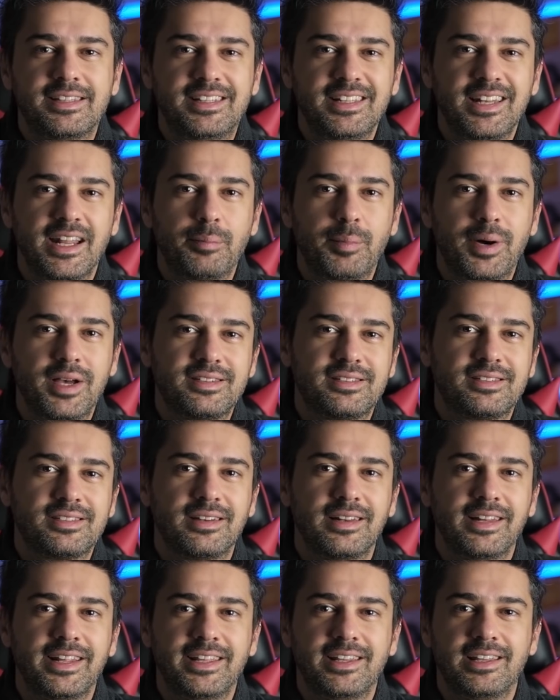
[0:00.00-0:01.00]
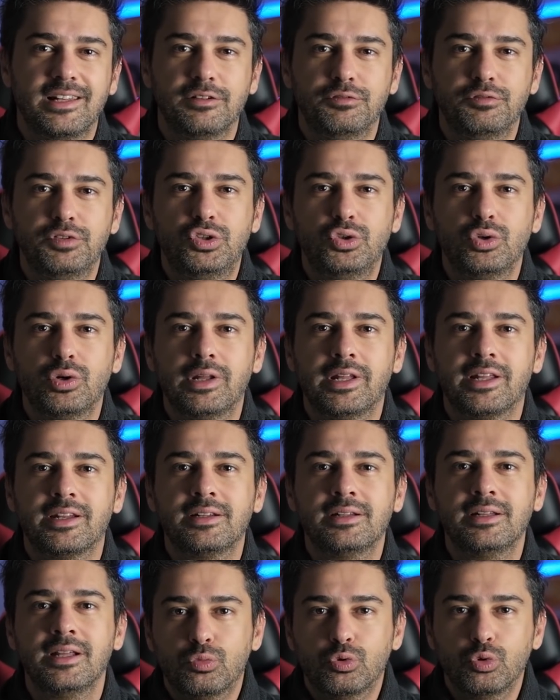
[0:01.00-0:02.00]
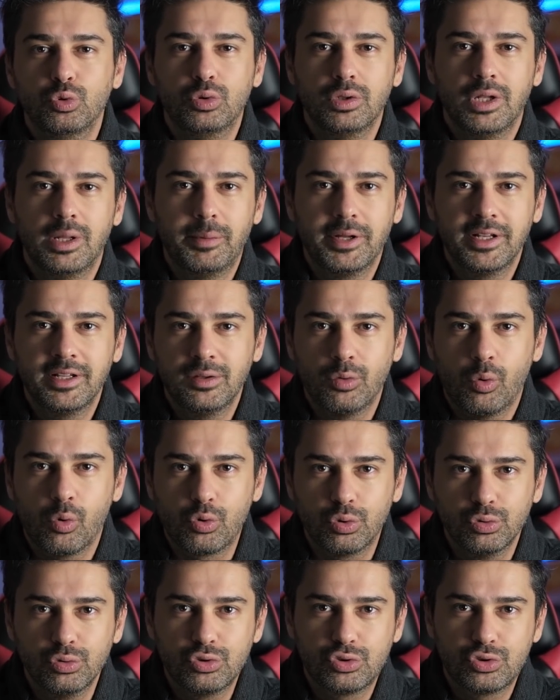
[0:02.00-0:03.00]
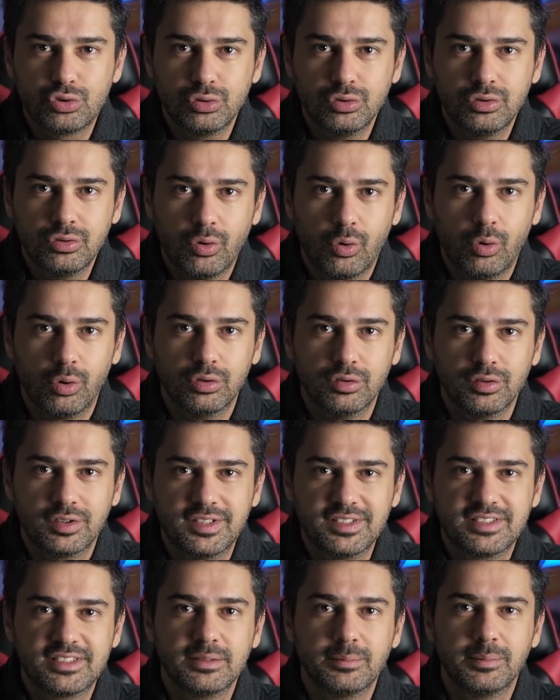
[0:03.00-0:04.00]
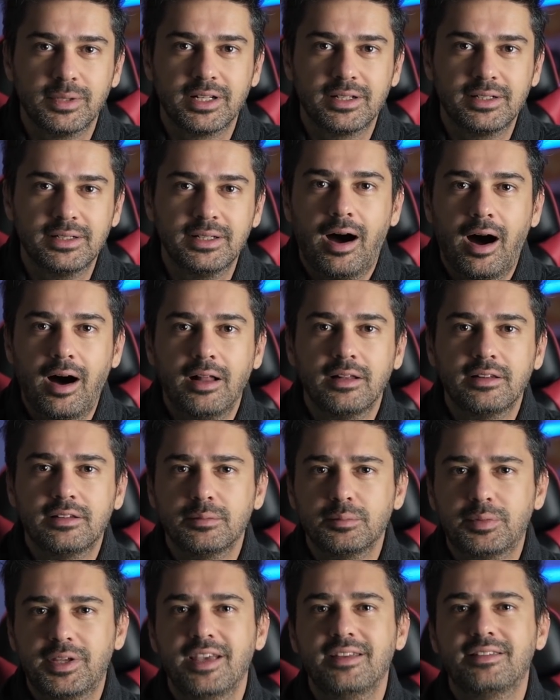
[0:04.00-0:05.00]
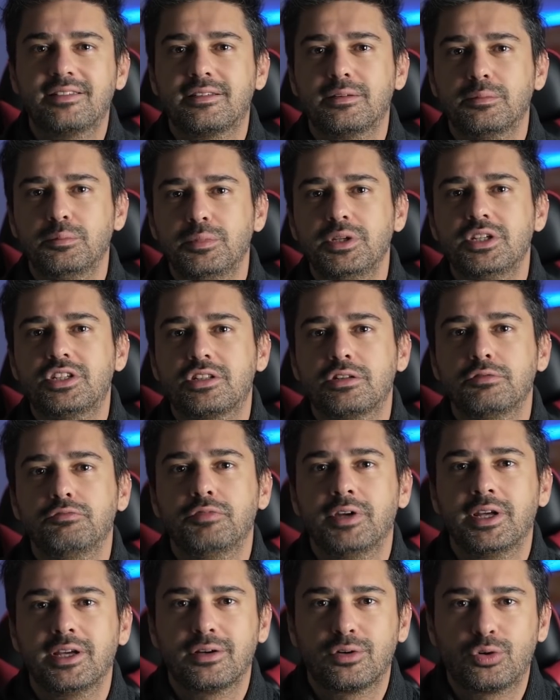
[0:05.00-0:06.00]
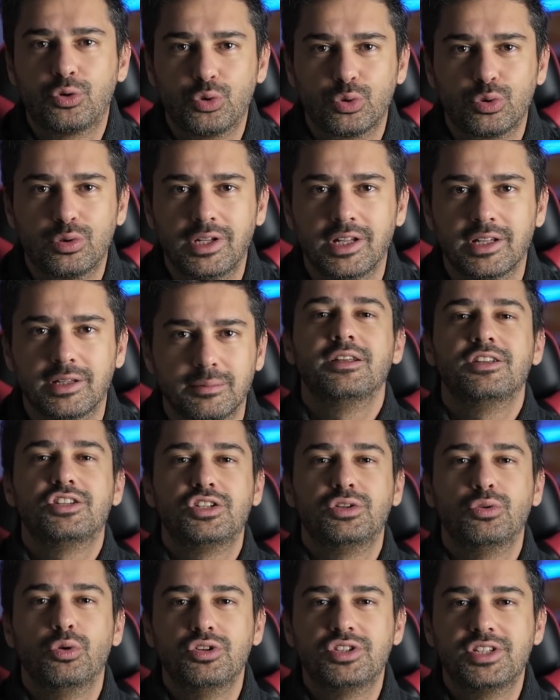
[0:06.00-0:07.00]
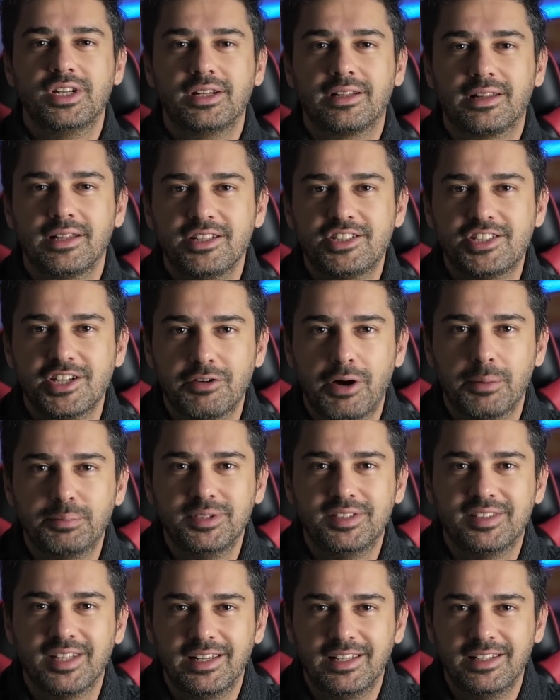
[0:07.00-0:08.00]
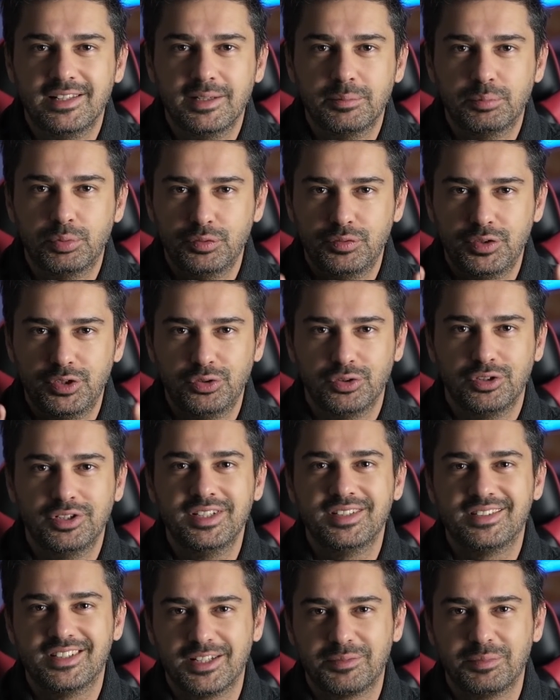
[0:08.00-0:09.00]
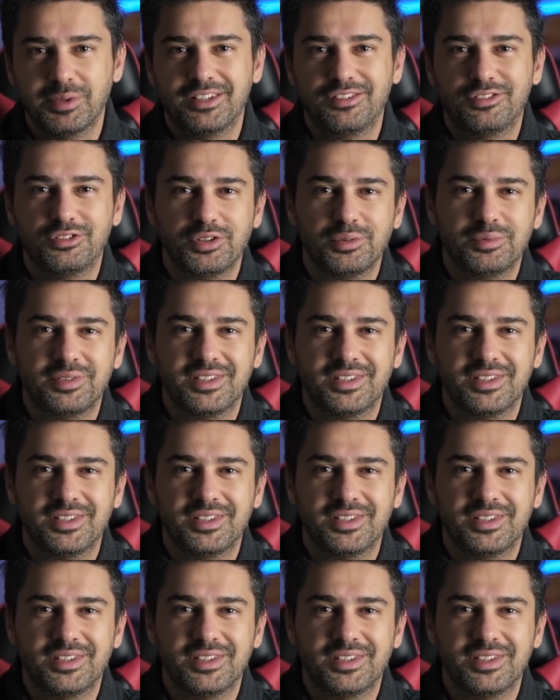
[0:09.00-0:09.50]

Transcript: KineMaster ile ilgili videoların uygulamanın okunuşunun olduğu kısımları aldım, kestim, biçtim ve kurguladım. Şimdi öncelikle cevap niteliğinde bu videoyu izletmek istiyorum